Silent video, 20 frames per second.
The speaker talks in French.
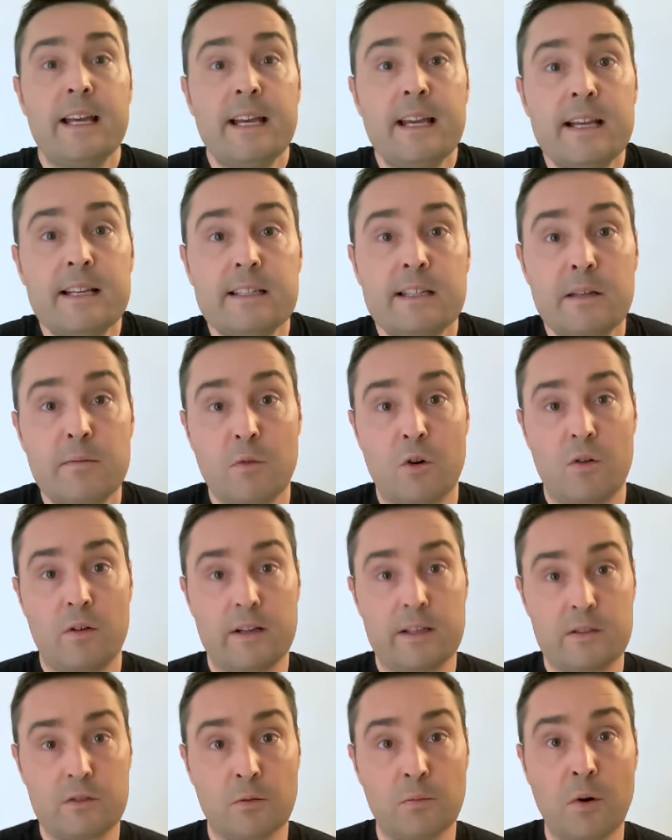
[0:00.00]
aisément
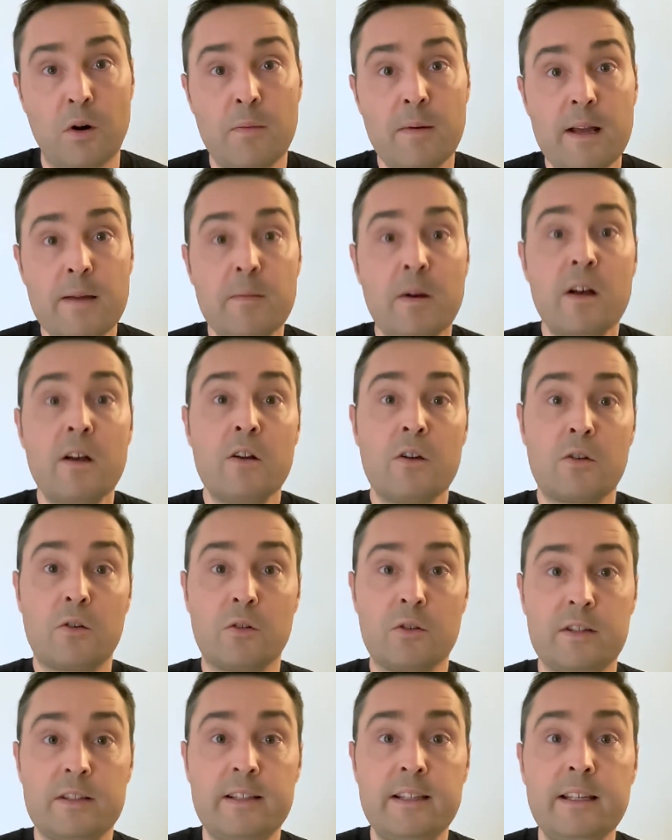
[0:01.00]
et sans problème
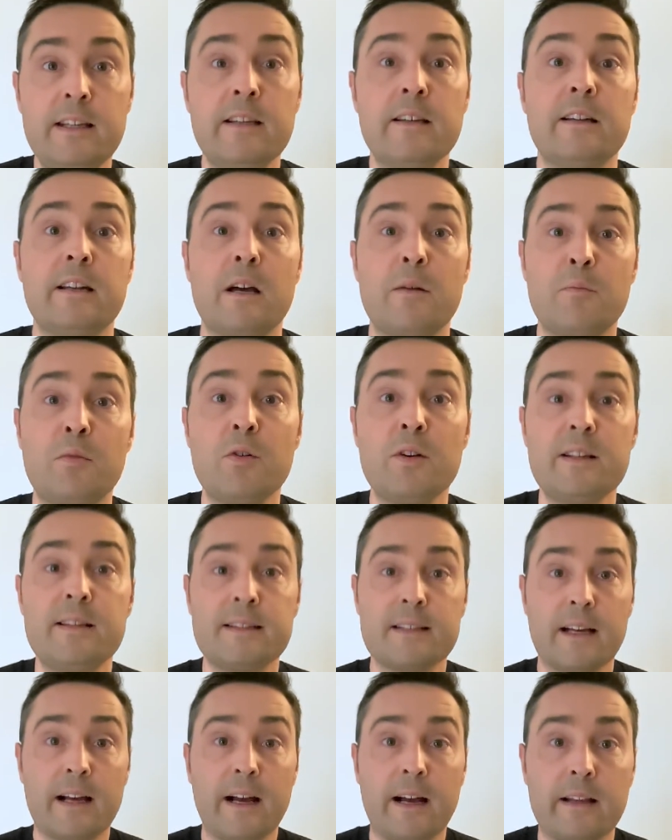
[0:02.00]
que si la
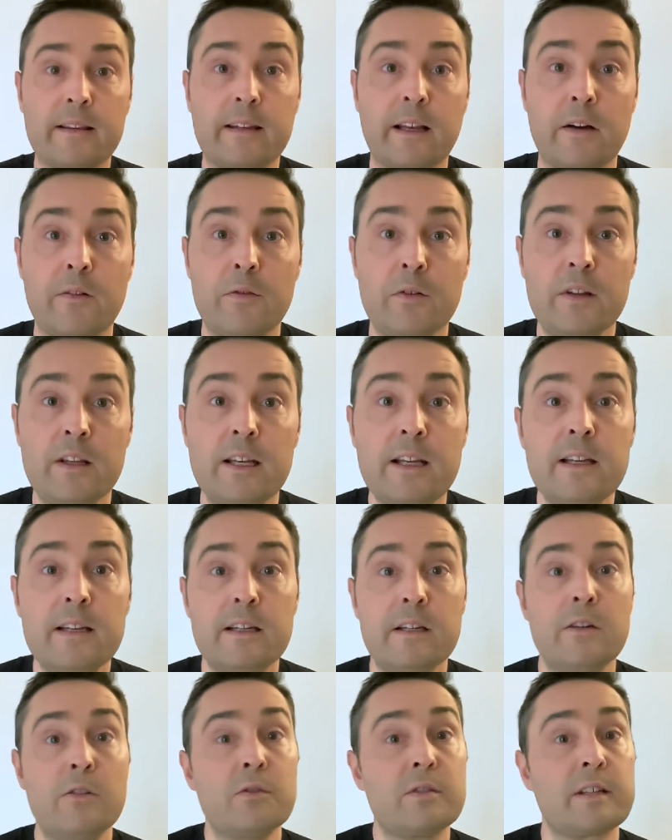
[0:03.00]
police intervenait,
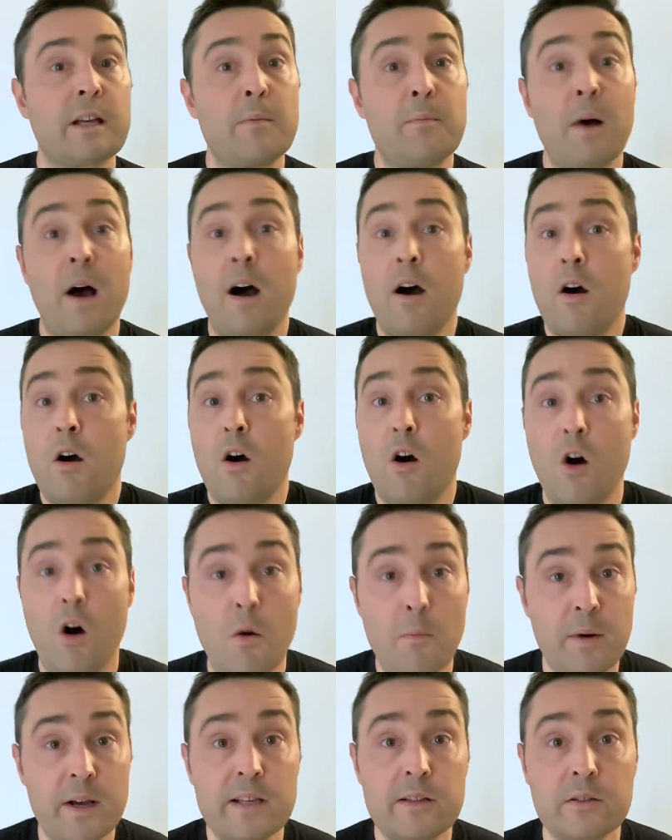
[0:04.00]
il ne serait pas
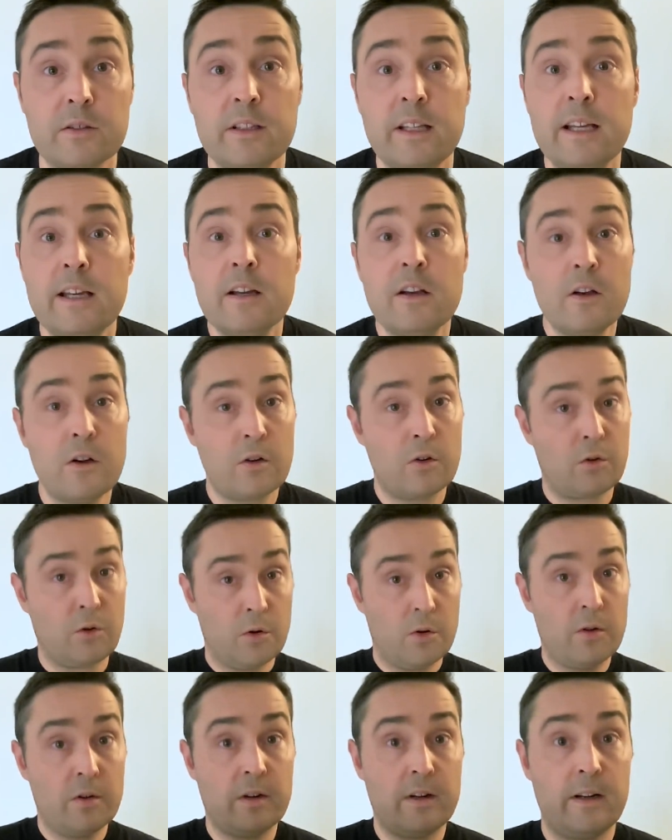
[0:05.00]
emprisonné,
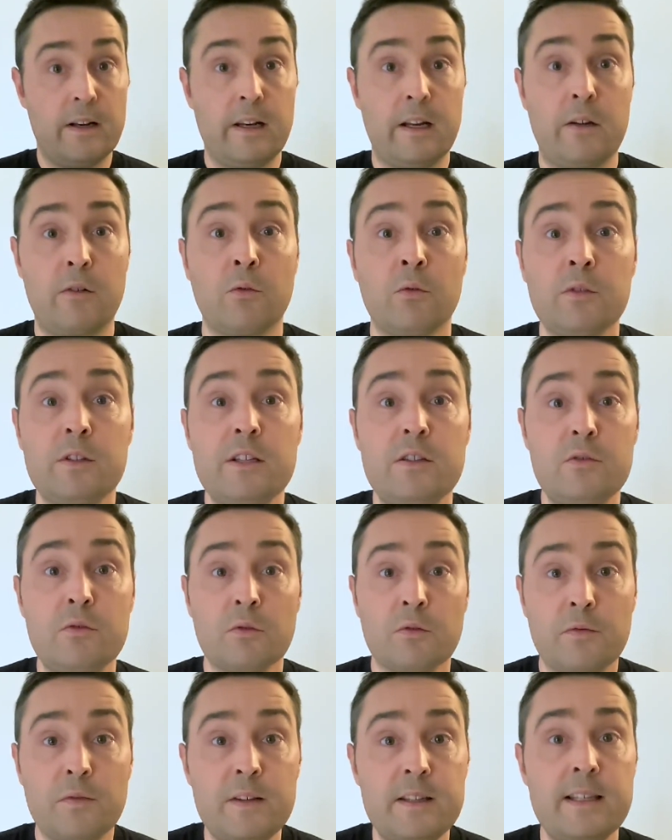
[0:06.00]
que les
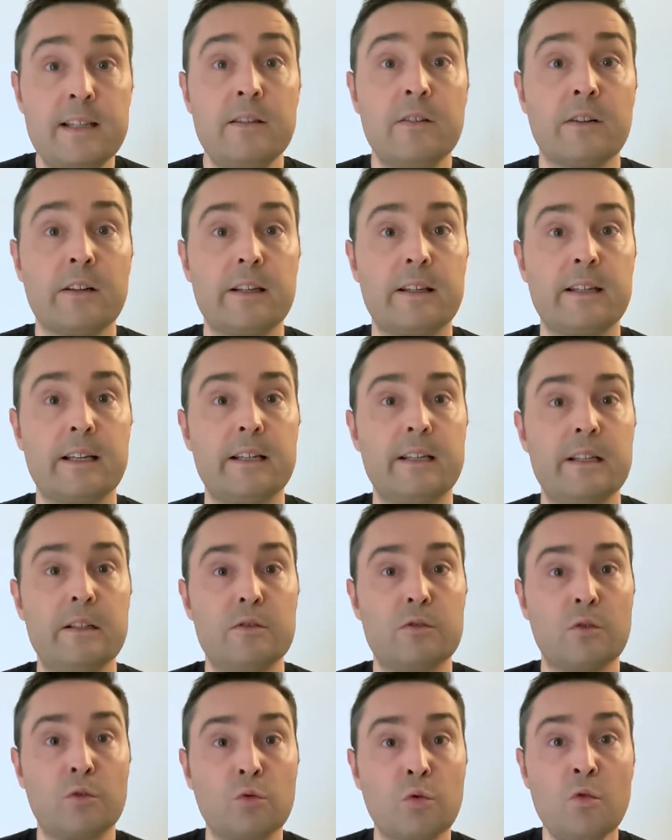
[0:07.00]
conditions physiques dans lesquelles il
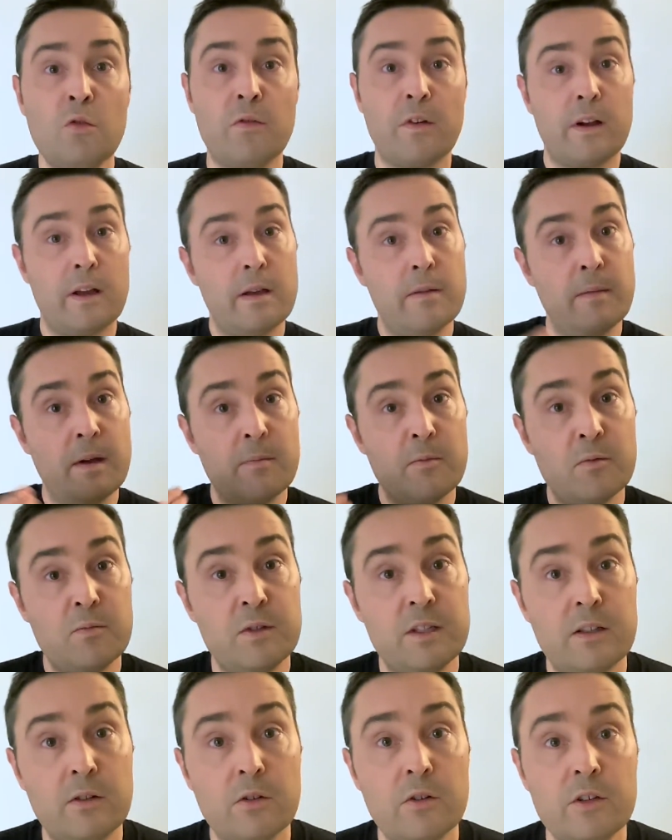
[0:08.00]
se trouve, et même
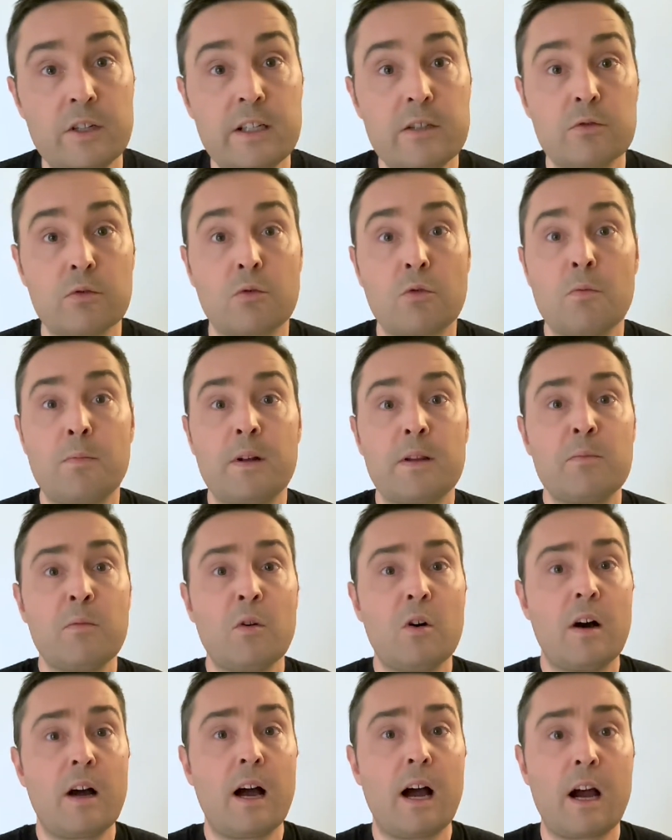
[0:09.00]
psychologiques, sont
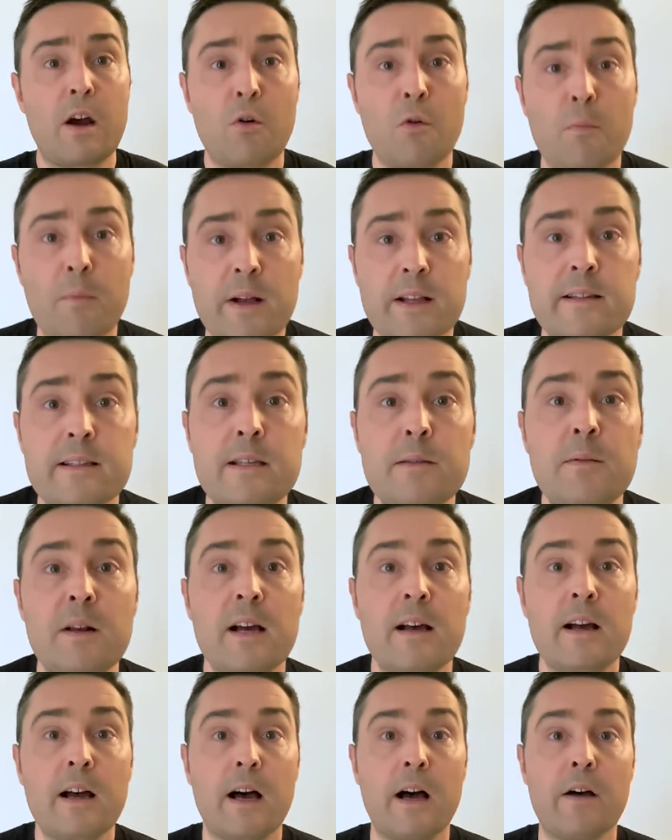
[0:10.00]
complètement incompatibles
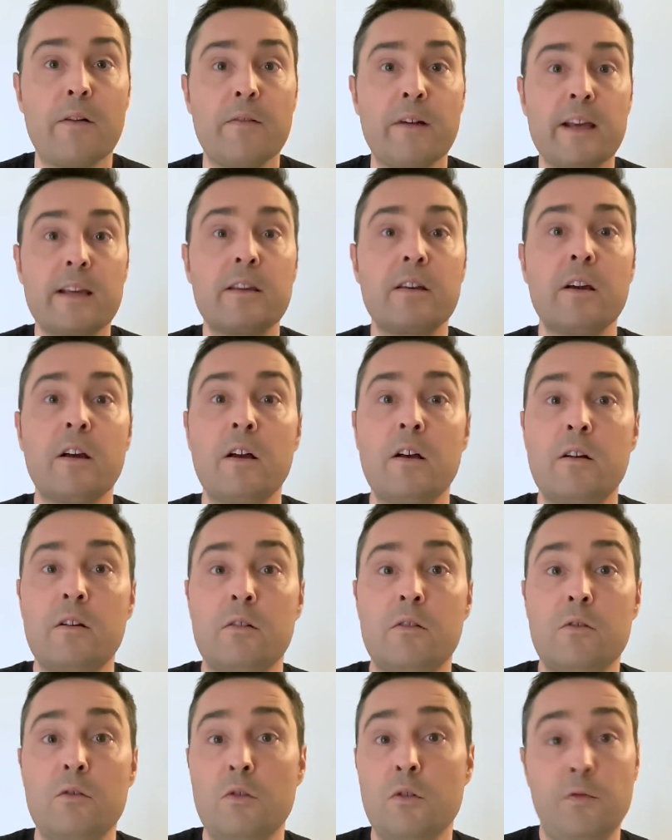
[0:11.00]
avec
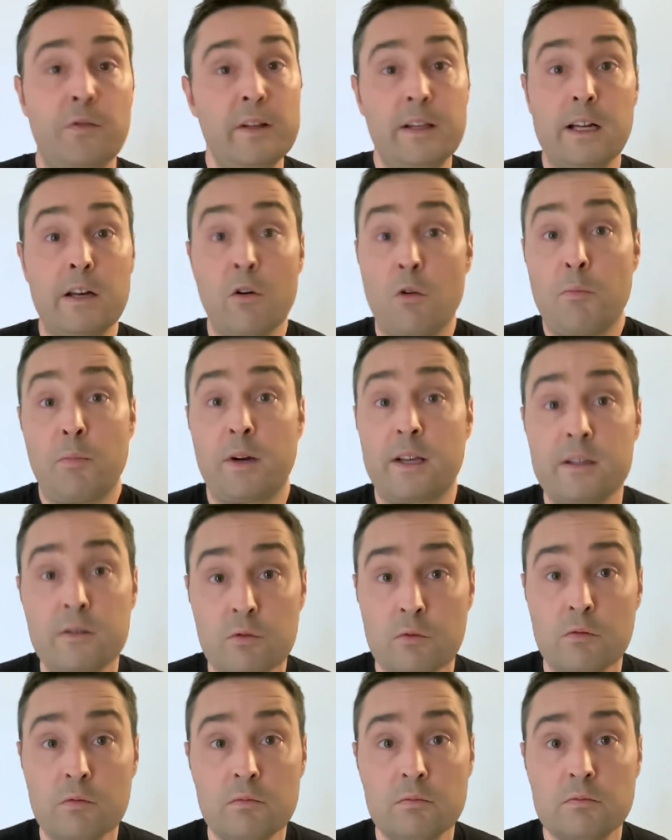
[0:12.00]
le fait d'aller en
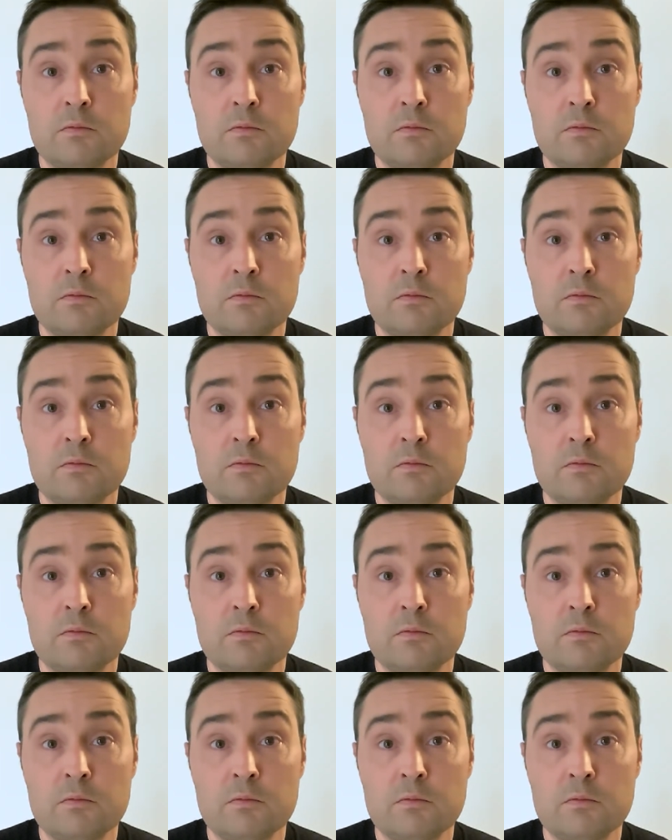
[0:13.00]
prison,